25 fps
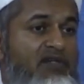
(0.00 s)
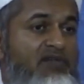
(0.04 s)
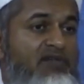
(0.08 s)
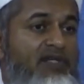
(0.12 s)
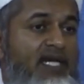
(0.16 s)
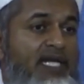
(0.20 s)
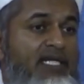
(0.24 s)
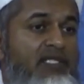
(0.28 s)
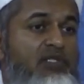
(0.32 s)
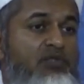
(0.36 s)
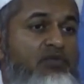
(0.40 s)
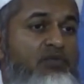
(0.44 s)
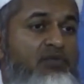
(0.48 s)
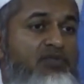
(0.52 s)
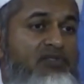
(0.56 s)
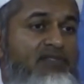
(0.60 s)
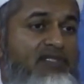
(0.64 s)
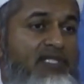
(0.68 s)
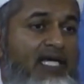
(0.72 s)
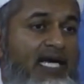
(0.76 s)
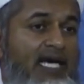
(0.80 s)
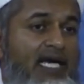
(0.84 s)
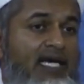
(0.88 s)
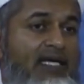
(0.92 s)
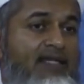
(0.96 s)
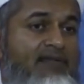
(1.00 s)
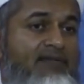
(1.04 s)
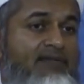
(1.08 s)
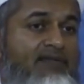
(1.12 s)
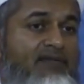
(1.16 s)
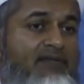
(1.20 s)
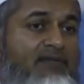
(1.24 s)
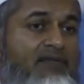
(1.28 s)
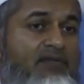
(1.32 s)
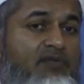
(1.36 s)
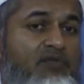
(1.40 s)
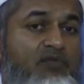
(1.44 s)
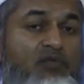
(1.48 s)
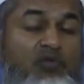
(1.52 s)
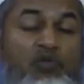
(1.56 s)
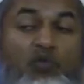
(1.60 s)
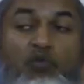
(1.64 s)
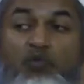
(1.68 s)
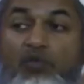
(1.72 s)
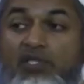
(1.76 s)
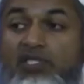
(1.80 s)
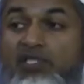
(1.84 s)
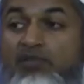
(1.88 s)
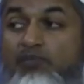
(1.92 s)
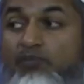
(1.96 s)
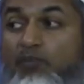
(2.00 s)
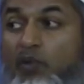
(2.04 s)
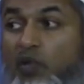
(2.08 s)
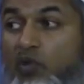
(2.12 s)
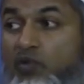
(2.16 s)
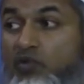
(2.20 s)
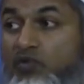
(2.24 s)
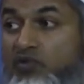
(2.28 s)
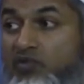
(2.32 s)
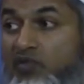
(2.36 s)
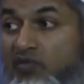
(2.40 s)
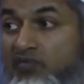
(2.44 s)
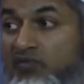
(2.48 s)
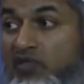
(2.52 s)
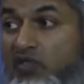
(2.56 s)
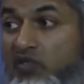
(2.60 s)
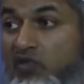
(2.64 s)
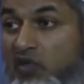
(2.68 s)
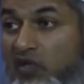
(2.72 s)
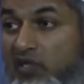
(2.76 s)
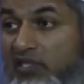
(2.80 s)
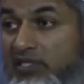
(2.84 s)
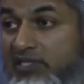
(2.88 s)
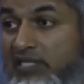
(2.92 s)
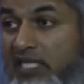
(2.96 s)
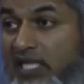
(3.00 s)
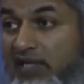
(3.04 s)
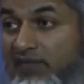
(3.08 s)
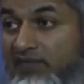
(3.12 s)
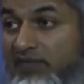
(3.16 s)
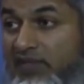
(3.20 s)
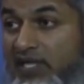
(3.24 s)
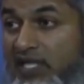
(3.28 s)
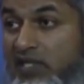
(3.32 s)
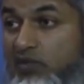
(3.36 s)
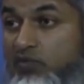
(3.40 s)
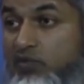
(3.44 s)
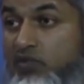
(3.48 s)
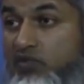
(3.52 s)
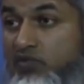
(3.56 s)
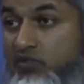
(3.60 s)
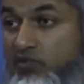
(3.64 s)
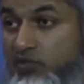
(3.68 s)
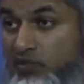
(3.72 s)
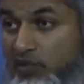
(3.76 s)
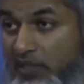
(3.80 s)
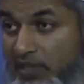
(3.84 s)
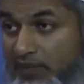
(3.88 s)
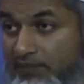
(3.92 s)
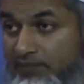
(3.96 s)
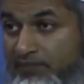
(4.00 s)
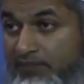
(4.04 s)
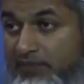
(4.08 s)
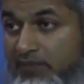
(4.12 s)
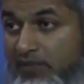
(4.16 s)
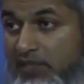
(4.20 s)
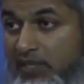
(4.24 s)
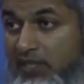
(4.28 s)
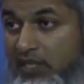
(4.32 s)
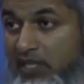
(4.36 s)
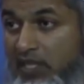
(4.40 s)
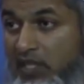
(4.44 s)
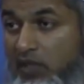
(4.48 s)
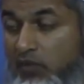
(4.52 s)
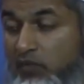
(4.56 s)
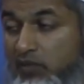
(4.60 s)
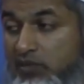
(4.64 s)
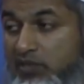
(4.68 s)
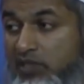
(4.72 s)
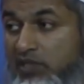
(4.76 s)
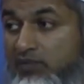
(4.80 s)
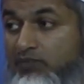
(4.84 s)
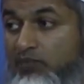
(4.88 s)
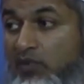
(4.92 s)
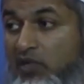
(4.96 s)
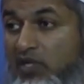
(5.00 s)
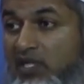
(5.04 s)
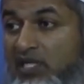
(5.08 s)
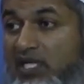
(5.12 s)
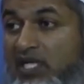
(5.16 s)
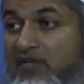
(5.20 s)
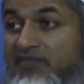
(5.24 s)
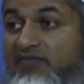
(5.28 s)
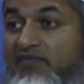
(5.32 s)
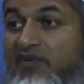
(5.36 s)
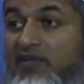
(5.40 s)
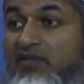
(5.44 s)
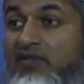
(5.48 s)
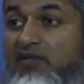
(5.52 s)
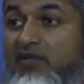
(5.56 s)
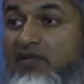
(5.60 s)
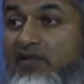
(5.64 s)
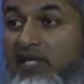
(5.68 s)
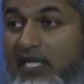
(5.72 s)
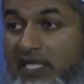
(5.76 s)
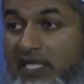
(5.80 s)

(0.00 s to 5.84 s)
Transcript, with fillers: мой великий учитель, от которого я получил большинство своих знаний. Это Мауляна Фадлу